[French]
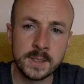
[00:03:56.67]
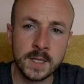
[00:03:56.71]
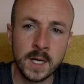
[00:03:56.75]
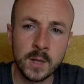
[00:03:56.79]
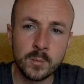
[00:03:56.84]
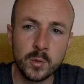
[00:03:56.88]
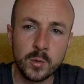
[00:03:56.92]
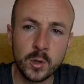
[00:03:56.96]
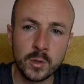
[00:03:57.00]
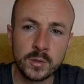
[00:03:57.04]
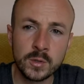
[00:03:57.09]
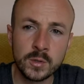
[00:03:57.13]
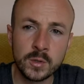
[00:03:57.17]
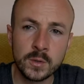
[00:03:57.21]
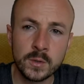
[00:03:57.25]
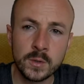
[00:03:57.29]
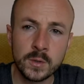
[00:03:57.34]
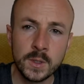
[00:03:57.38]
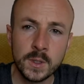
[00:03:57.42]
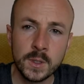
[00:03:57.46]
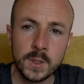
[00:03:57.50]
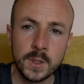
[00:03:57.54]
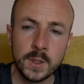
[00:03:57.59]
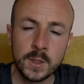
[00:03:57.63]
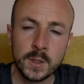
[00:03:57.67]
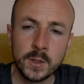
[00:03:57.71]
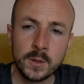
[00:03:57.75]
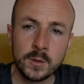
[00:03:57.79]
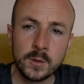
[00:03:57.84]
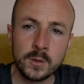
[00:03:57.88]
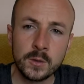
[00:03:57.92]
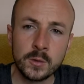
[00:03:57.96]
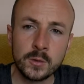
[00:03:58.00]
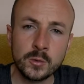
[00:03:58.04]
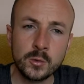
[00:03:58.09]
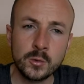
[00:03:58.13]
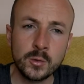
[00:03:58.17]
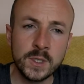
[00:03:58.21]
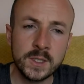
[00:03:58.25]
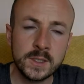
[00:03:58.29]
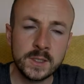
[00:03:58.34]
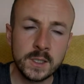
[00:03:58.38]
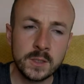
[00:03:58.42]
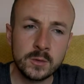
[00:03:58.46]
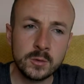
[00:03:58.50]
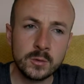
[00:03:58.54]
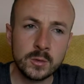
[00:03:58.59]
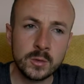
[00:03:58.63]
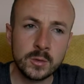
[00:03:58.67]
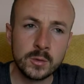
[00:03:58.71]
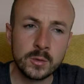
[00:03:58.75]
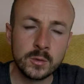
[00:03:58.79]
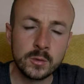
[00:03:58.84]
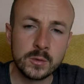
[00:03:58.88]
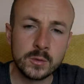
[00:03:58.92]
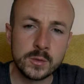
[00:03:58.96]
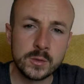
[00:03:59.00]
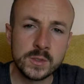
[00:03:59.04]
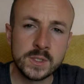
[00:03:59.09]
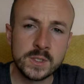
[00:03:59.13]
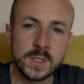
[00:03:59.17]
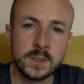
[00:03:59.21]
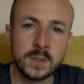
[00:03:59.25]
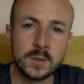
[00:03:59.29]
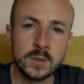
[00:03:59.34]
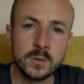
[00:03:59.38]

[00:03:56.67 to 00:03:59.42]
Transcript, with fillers: important euh, de l'état de notre société